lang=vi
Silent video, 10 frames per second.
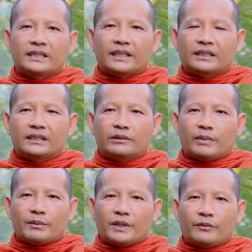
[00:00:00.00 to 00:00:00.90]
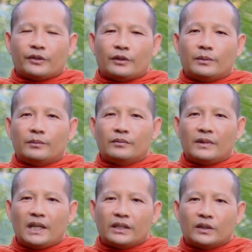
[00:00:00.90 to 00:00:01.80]
chẳng cứ mà biết xong
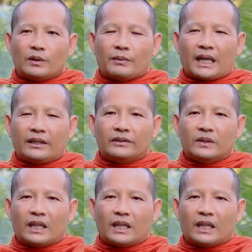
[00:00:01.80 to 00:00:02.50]
lượng dầu máu